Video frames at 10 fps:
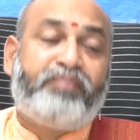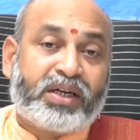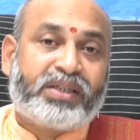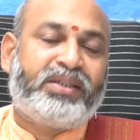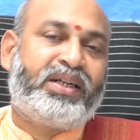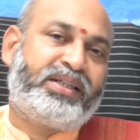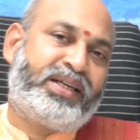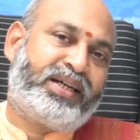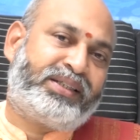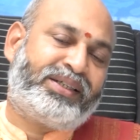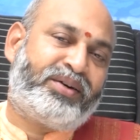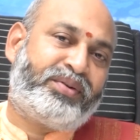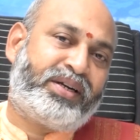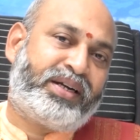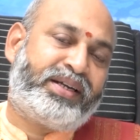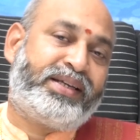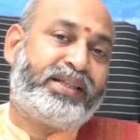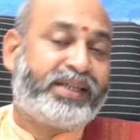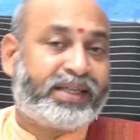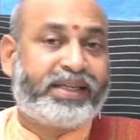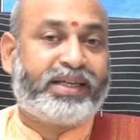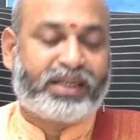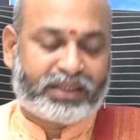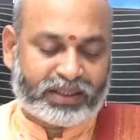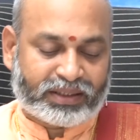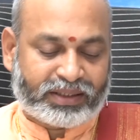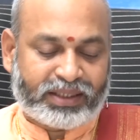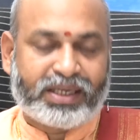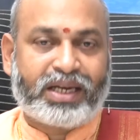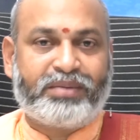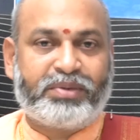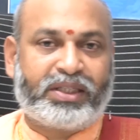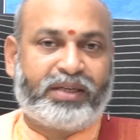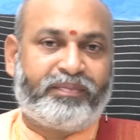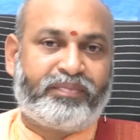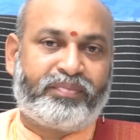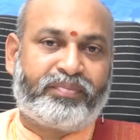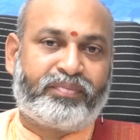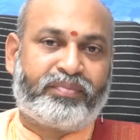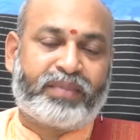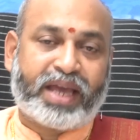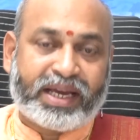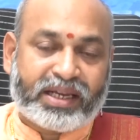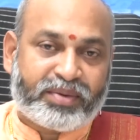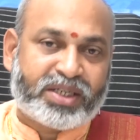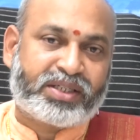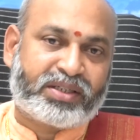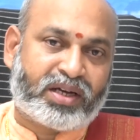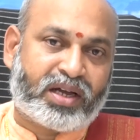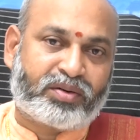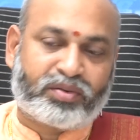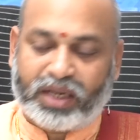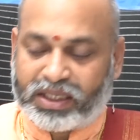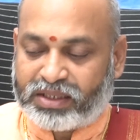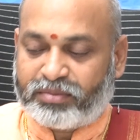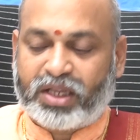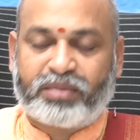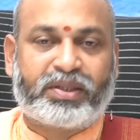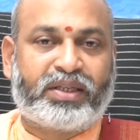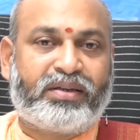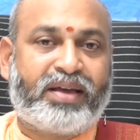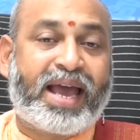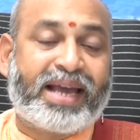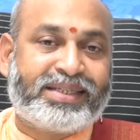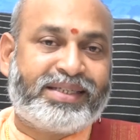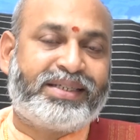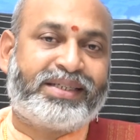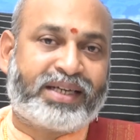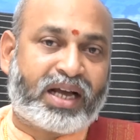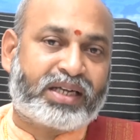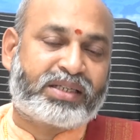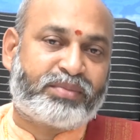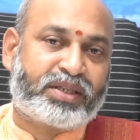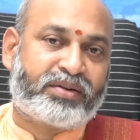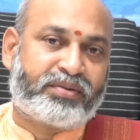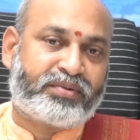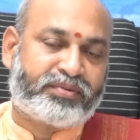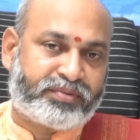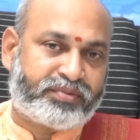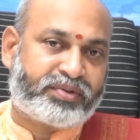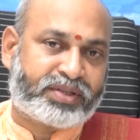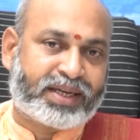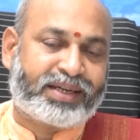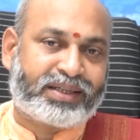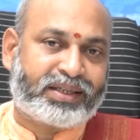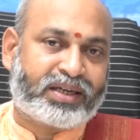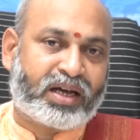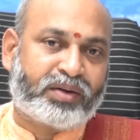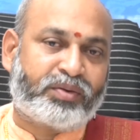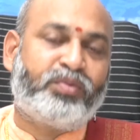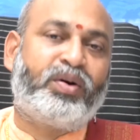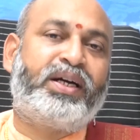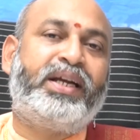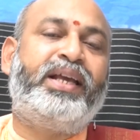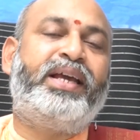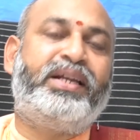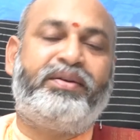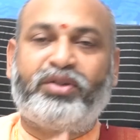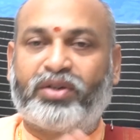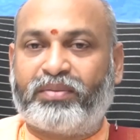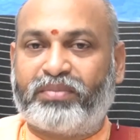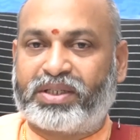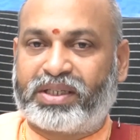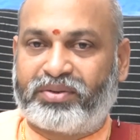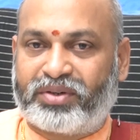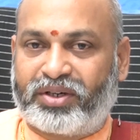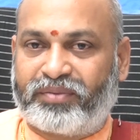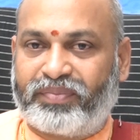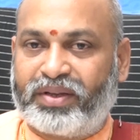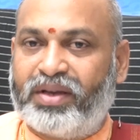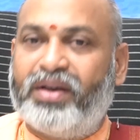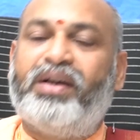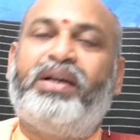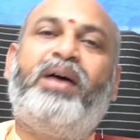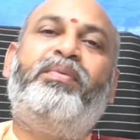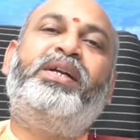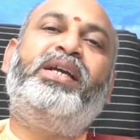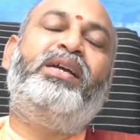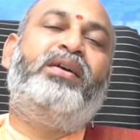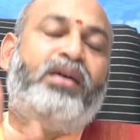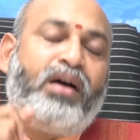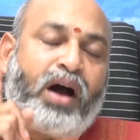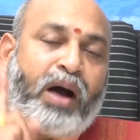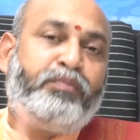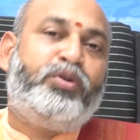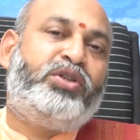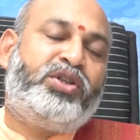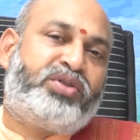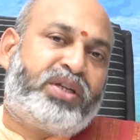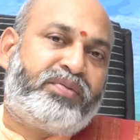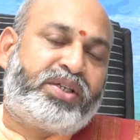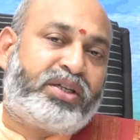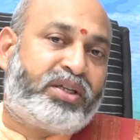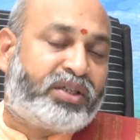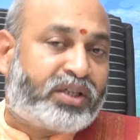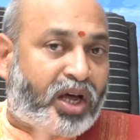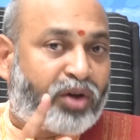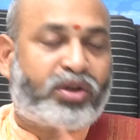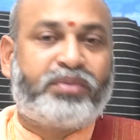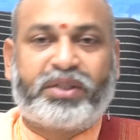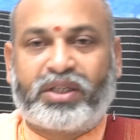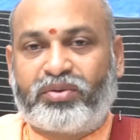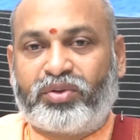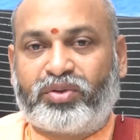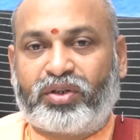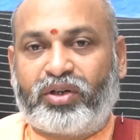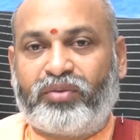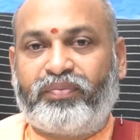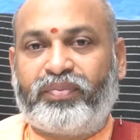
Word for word: పర్టికులర్గా జాగ్రత్తగా ఉండండి ఎందుకంటే ఇక్కడ తృతీయాధిపతి అగ్రిమెంట్స్ కారకుడు అష్టమాధిపతి యాక్సిడెంట్స్ అండ్ ఆకస్మిక సంఘటనలకు కారకుడు ఒక్కడే అయ్యి రవితో కంబస్ట్ అయి ఉన్నాడు కాబట్టి అప్పులు తీసుకునే విషయంలో ఎందుకంటే రోజు రవి అవుతున్నాడు